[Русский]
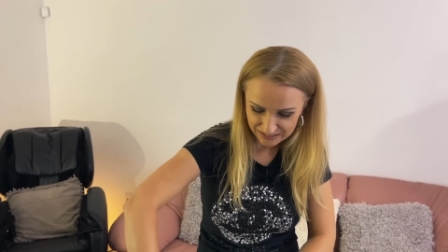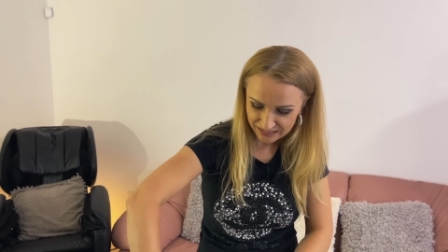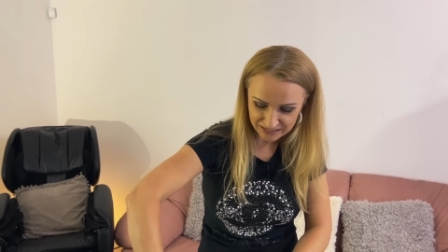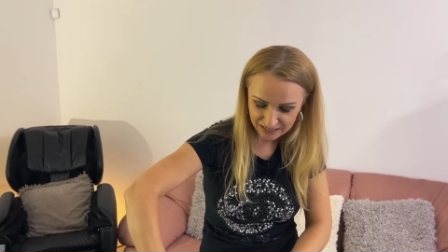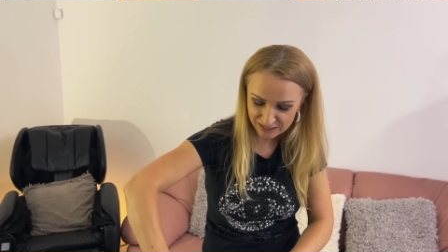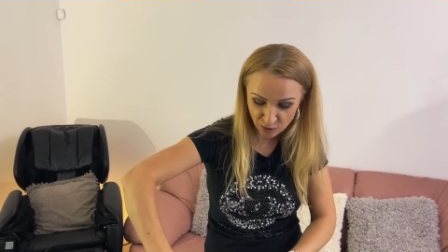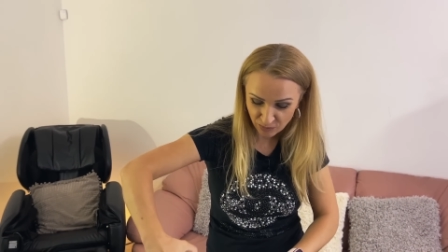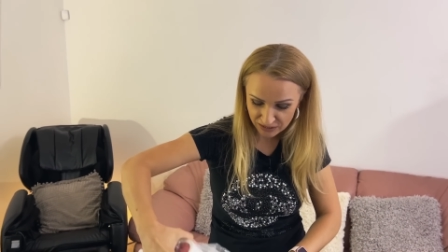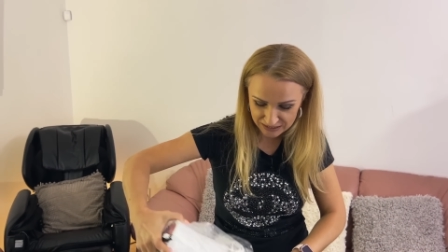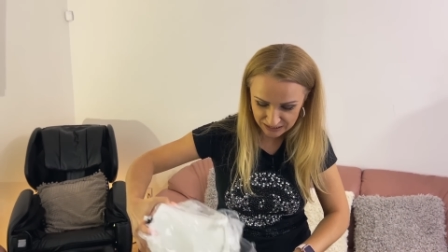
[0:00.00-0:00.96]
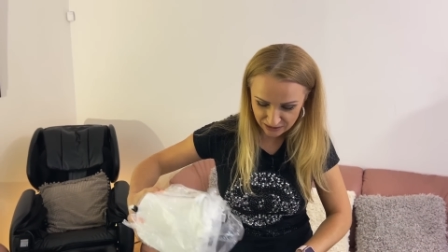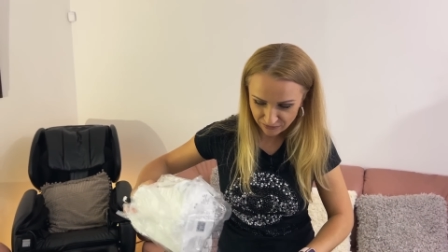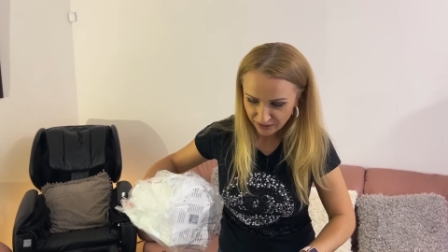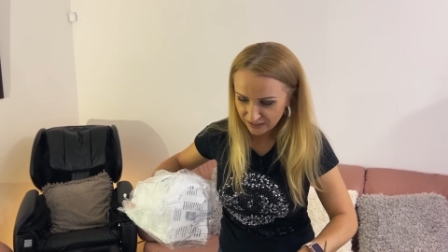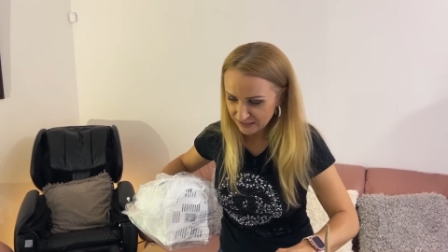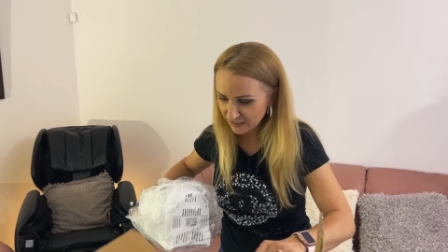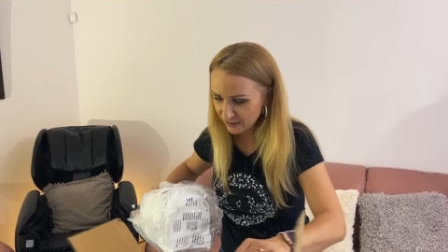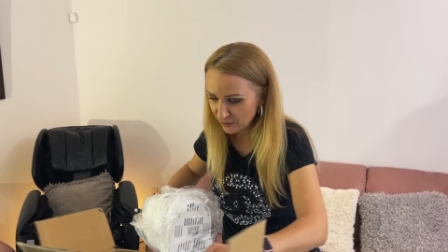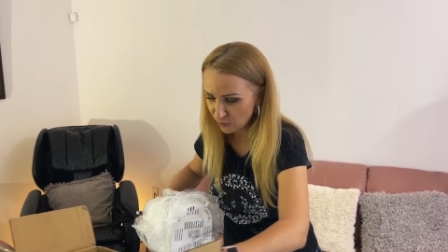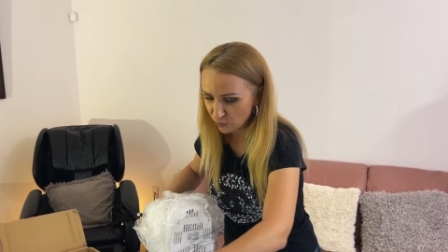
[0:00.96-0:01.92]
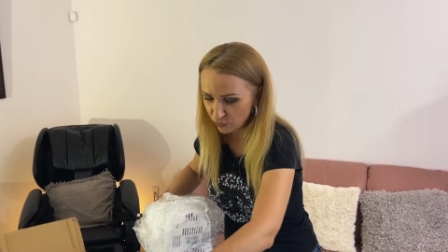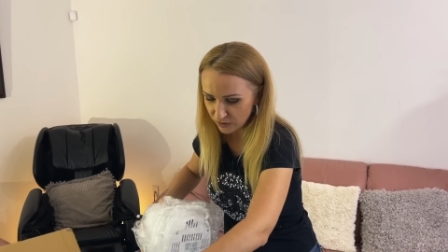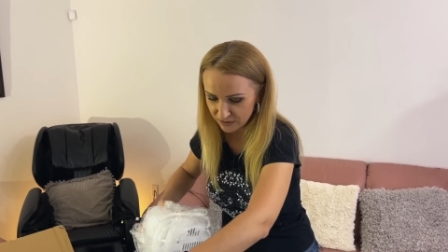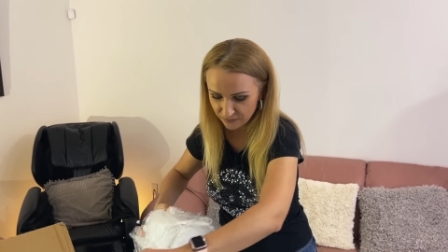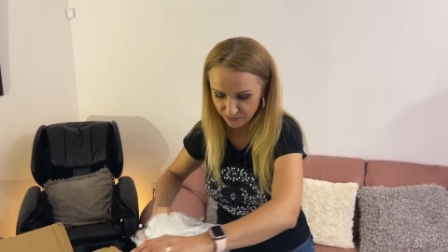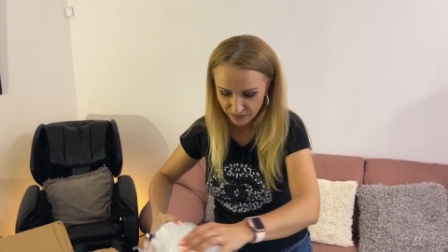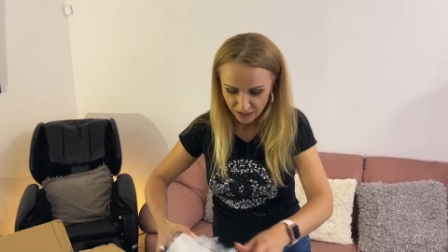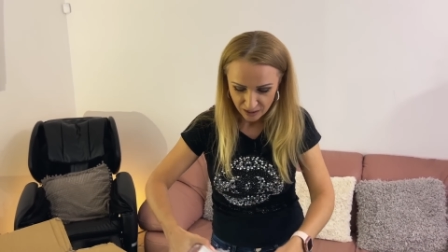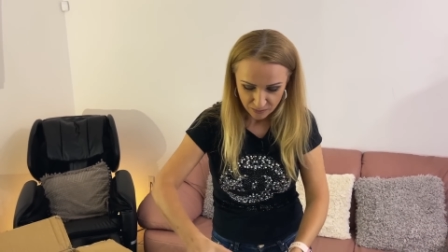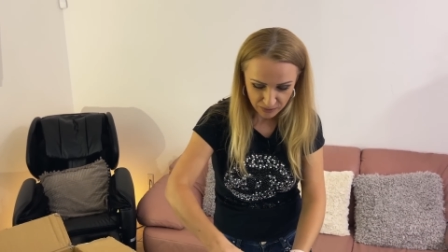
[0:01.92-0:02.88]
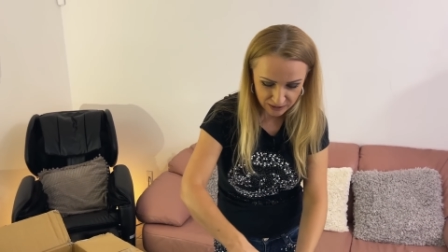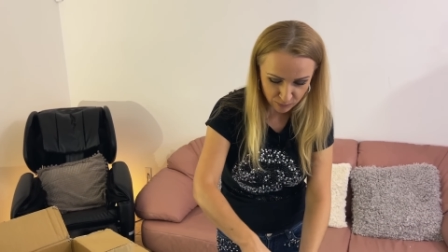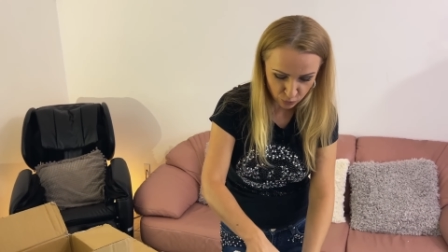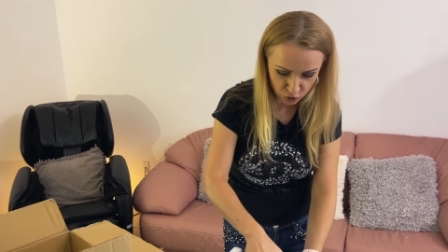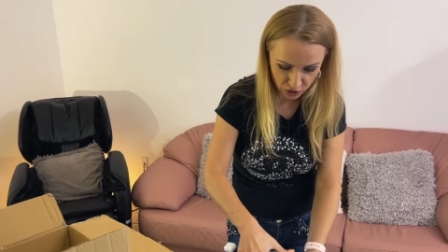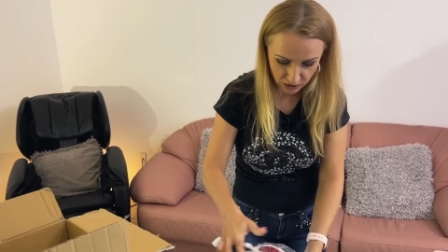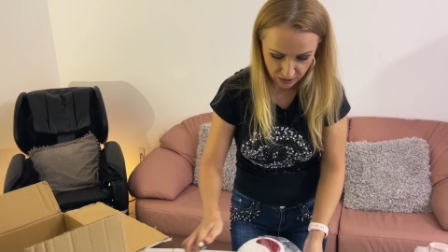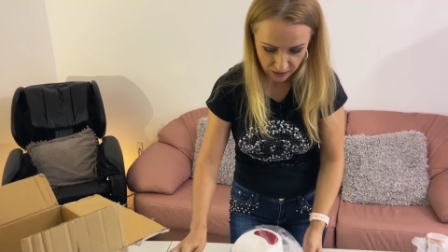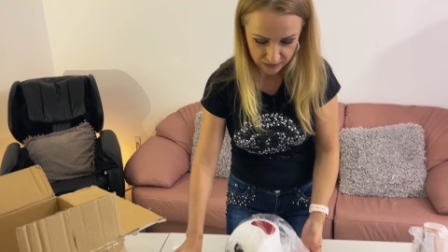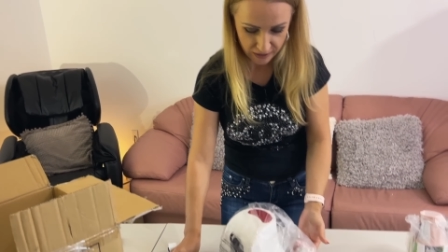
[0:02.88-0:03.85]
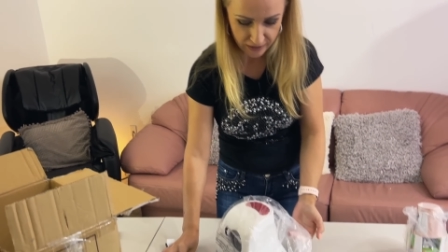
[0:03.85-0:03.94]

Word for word: Это на 100% я хотела ее купить. Потому что, когда